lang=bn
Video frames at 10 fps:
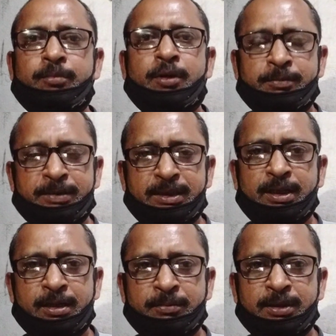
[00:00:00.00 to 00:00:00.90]
বং
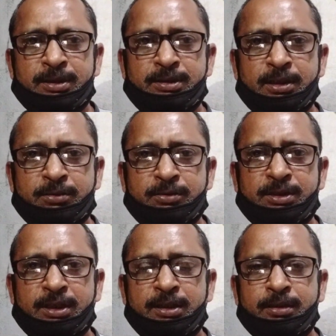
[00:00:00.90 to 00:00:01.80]
ফিশিংয়ে আপনাদের স্বাগত
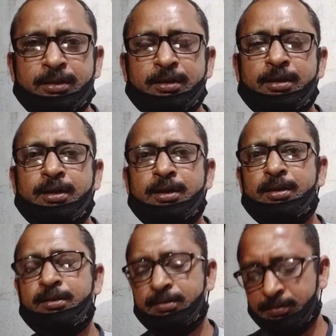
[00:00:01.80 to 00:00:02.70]
জানাই
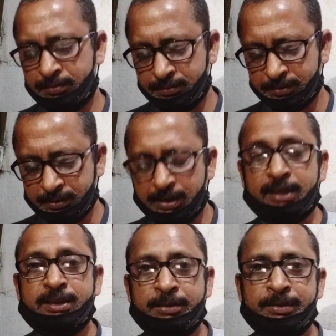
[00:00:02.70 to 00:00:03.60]
আর
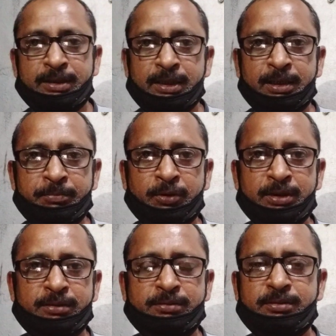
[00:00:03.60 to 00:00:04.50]
আজকে আমি একটা
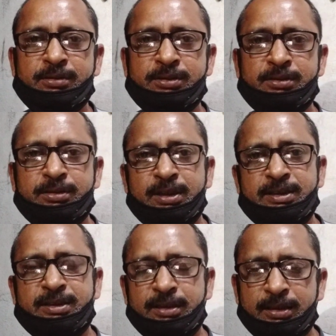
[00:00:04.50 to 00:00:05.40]
ইম্পর্টেন্ট
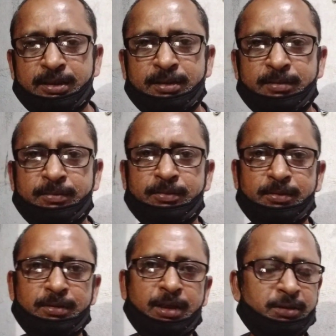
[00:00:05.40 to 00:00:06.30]
জিনিস নিয়ে
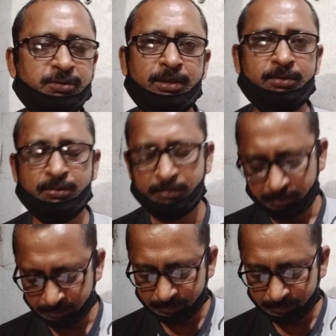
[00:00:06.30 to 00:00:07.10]
আলোচনা করব